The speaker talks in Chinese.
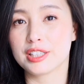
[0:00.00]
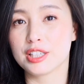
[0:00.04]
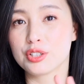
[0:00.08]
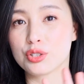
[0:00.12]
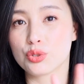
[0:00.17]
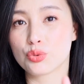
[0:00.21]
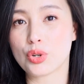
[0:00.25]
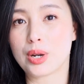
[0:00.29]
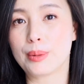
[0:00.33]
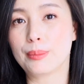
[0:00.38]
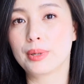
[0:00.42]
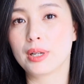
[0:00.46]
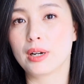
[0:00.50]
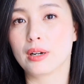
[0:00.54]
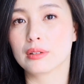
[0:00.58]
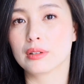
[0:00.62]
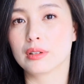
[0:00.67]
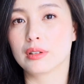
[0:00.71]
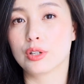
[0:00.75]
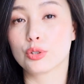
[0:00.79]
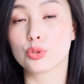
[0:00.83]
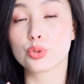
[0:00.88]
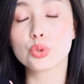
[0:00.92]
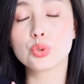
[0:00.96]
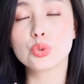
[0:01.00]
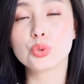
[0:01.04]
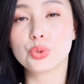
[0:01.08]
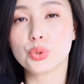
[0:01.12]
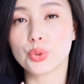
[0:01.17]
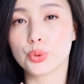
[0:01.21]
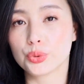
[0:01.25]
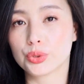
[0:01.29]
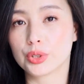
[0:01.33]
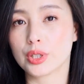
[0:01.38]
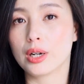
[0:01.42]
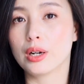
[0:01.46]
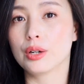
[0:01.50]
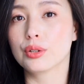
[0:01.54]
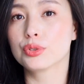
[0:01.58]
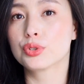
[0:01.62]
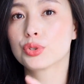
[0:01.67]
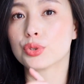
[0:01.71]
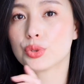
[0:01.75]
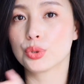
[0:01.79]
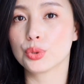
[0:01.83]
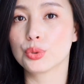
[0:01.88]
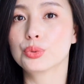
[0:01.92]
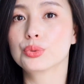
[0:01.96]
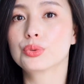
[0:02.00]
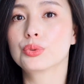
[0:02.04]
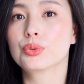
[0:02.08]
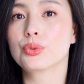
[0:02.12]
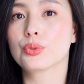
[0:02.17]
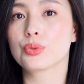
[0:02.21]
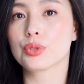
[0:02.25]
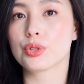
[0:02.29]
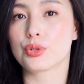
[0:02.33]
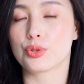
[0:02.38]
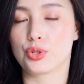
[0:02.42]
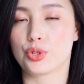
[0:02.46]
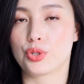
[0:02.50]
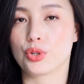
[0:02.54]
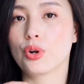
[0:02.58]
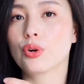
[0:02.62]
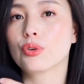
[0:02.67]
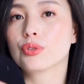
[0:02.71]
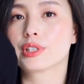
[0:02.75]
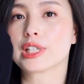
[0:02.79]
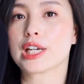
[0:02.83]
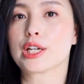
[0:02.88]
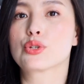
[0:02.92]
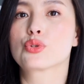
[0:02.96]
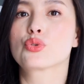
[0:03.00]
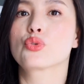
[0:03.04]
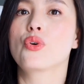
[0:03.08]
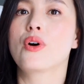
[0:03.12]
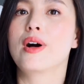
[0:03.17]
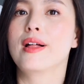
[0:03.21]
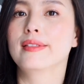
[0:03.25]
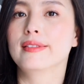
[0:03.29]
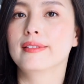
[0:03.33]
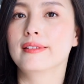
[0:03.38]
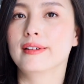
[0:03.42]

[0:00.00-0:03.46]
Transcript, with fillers: 现在是穿不了的了，只有留到秋冬的时候再穿